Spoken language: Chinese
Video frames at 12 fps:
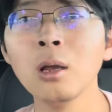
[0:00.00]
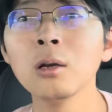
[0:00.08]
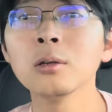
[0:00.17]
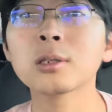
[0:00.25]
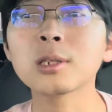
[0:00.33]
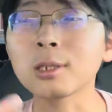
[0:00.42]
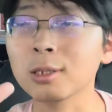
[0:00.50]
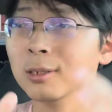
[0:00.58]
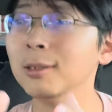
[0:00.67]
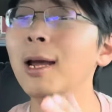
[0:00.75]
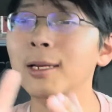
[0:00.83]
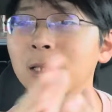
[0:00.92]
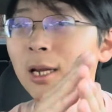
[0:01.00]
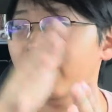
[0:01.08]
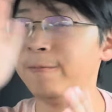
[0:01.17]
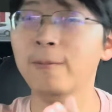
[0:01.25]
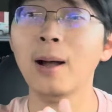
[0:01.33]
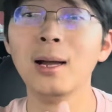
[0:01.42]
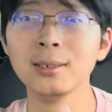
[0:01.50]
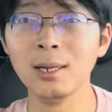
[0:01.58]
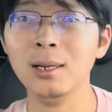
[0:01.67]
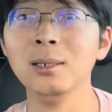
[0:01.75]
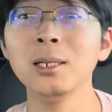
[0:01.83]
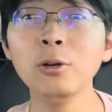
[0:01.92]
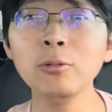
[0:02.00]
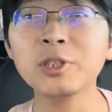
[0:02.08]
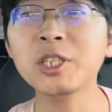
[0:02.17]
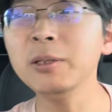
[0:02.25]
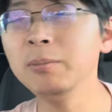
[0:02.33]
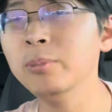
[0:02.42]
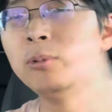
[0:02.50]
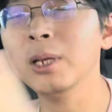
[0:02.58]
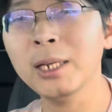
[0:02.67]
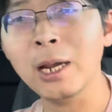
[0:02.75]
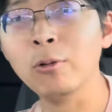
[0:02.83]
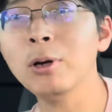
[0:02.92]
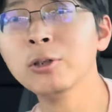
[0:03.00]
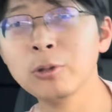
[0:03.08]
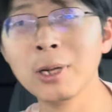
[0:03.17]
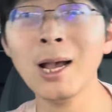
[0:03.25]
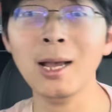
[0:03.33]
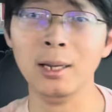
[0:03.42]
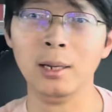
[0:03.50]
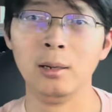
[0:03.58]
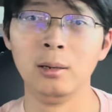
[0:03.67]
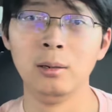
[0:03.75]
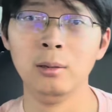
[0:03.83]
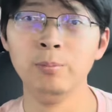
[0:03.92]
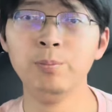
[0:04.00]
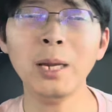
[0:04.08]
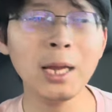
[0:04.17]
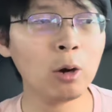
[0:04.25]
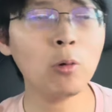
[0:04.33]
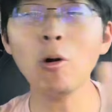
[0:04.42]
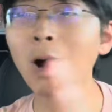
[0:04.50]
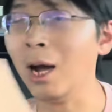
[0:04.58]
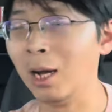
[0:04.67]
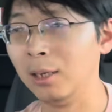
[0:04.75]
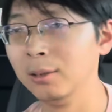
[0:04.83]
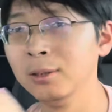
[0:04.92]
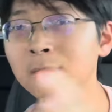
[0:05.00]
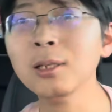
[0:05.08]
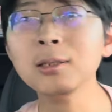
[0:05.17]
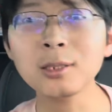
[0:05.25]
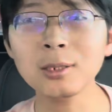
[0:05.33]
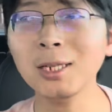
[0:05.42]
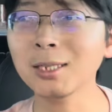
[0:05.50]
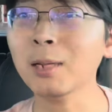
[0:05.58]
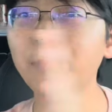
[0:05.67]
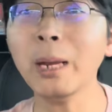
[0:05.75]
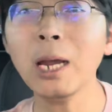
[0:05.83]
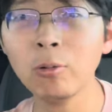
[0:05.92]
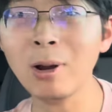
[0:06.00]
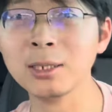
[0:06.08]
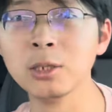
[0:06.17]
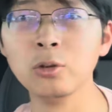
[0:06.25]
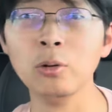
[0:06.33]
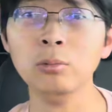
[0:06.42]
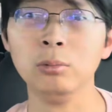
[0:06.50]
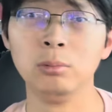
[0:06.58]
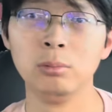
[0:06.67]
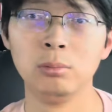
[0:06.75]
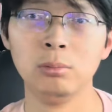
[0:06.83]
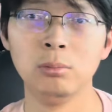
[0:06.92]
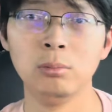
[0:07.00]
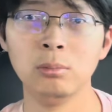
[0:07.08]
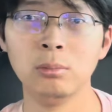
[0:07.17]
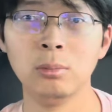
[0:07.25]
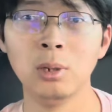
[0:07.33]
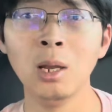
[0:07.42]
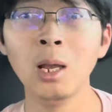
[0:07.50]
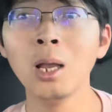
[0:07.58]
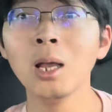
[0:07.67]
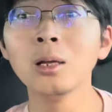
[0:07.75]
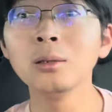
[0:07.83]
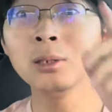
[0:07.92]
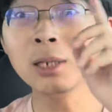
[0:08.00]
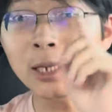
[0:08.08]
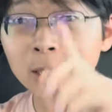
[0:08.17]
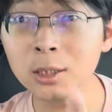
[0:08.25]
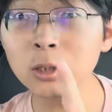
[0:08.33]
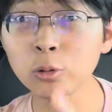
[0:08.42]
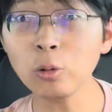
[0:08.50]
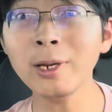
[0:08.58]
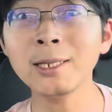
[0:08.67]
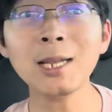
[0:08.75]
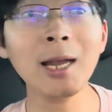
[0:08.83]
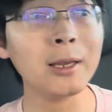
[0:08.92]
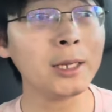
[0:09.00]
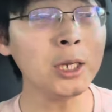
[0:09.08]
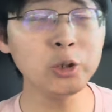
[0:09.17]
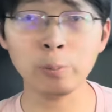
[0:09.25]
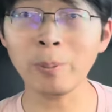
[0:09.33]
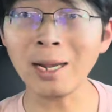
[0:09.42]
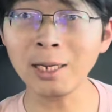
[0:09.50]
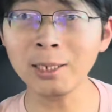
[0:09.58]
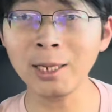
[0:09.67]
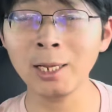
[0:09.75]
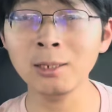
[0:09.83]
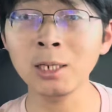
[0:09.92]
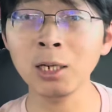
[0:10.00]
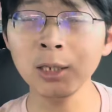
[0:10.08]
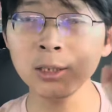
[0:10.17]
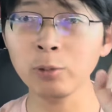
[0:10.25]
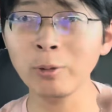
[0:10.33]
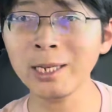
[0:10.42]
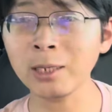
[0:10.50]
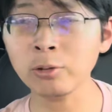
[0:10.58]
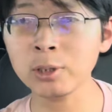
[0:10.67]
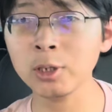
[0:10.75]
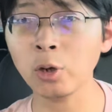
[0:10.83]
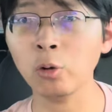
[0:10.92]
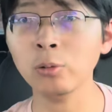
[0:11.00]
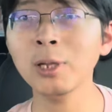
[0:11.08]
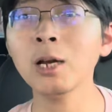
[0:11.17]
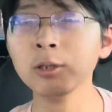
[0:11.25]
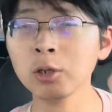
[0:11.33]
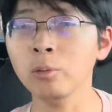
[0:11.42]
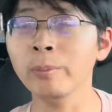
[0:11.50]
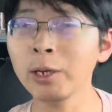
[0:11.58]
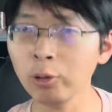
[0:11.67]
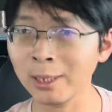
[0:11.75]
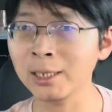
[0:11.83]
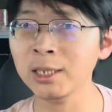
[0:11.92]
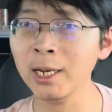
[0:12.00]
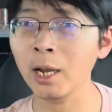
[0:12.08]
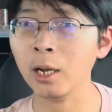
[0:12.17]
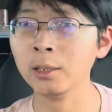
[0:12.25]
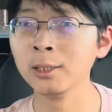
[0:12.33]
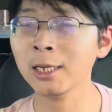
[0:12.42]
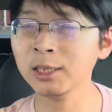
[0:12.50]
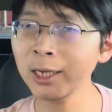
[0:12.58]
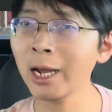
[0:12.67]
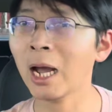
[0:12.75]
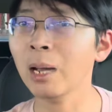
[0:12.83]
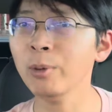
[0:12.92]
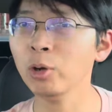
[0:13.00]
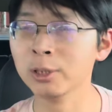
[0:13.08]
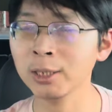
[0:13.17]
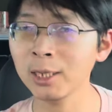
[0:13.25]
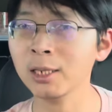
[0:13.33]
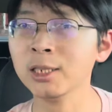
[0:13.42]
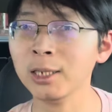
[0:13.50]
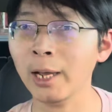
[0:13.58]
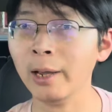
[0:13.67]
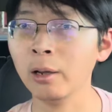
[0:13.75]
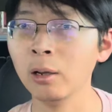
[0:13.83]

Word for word: 时代在发展，你用进步的眼光去看变化，这个世界在变化之中。你之所以在一九八零年你能成为亚洲四小龙，那个时候没有台积电，台积电还没有成长起来，